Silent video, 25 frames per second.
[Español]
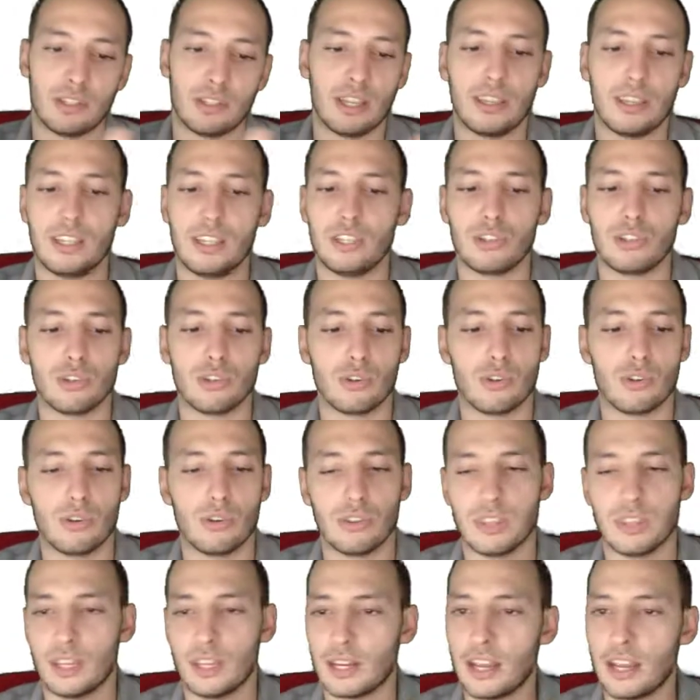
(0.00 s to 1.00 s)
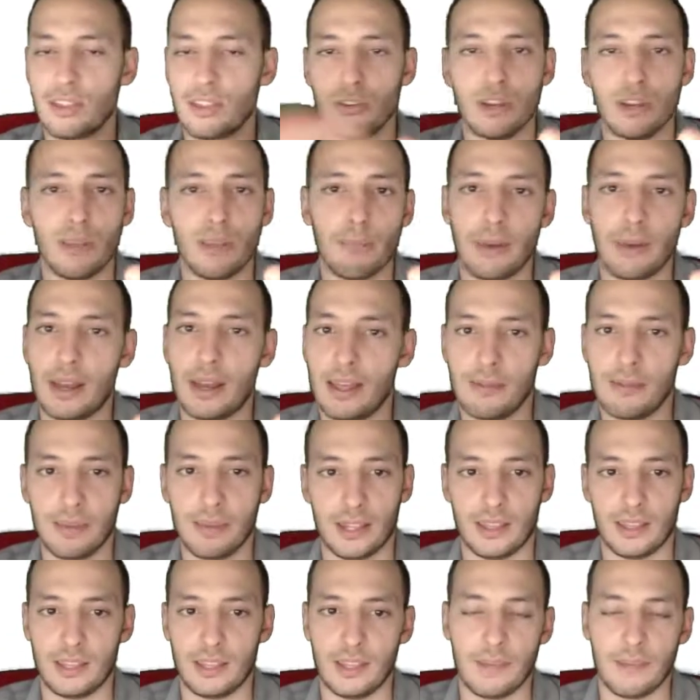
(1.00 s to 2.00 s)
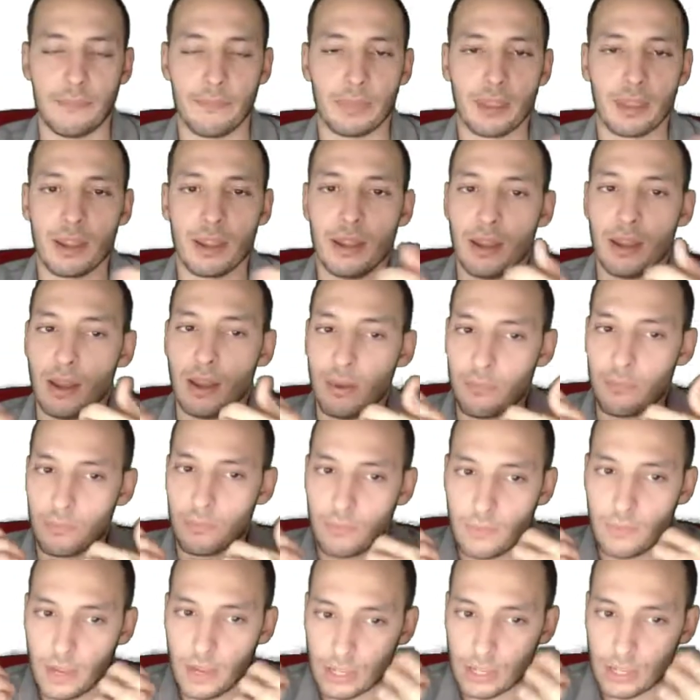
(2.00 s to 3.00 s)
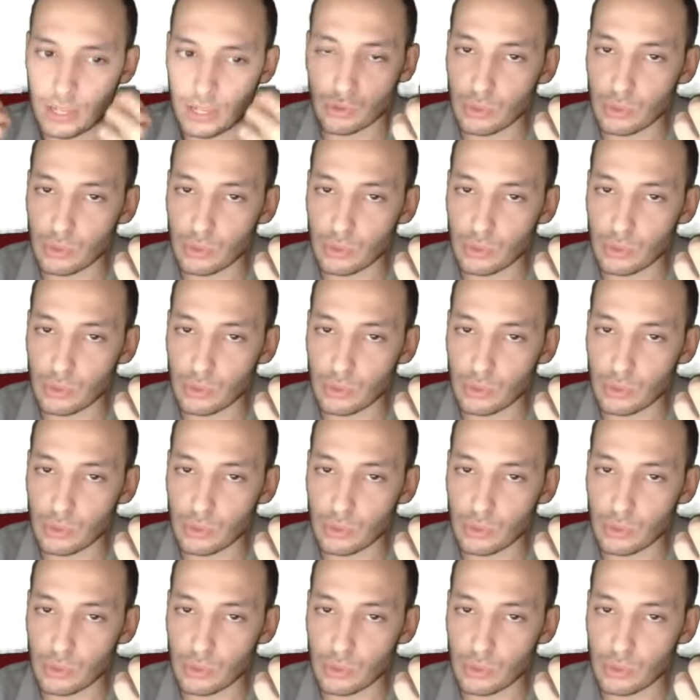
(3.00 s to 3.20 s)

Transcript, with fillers: se ha dicho cerrado inesperadamente. Eso